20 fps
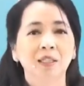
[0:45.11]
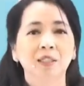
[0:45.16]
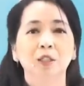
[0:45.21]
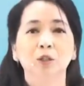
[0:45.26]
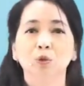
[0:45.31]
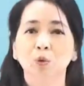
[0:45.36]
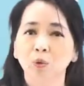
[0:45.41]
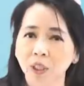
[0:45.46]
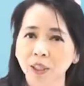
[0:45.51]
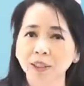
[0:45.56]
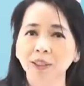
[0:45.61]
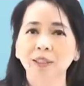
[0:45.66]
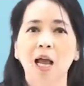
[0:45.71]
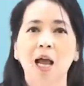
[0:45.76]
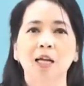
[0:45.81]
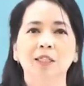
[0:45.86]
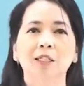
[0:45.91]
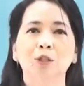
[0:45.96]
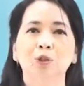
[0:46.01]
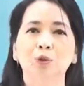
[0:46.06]
ditulis
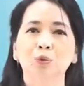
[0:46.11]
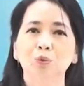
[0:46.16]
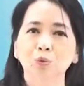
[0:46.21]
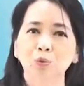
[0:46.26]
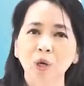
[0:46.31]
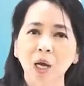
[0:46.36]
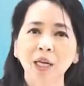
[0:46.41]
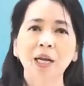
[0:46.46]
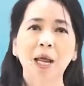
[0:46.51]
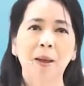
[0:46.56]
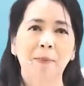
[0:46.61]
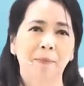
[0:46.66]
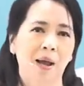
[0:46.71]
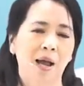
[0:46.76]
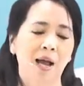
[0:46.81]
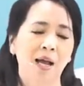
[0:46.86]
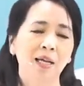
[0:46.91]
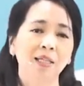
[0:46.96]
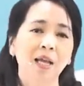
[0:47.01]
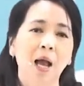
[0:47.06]
ada dua
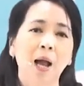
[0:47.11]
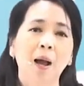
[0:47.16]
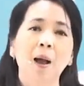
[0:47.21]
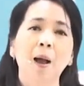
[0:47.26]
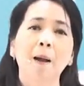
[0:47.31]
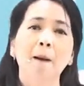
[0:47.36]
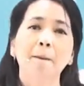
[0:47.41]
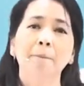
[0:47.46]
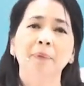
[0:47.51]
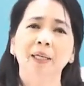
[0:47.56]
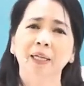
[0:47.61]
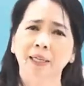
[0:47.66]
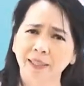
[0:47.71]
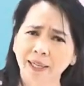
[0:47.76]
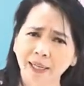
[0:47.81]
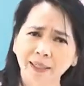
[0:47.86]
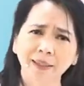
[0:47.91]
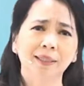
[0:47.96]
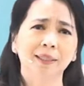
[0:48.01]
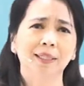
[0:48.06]
nama yang
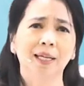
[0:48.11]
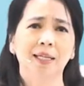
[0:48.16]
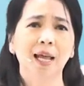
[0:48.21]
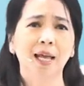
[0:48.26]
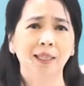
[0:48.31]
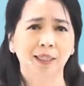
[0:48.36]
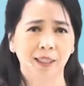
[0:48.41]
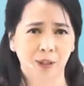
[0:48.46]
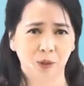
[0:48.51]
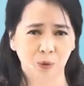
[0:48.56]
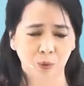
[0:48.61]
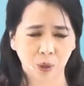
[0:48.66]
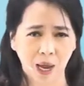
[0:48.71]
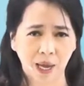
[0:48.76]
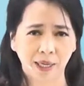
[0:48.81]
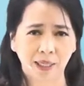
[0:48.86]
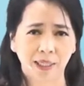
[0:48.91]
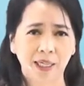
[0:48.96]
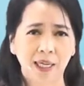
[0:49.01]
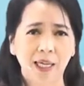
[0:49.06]
dekat dengan hati
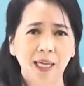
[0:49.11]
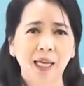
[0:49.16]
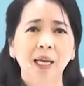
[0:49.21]
Tuhan.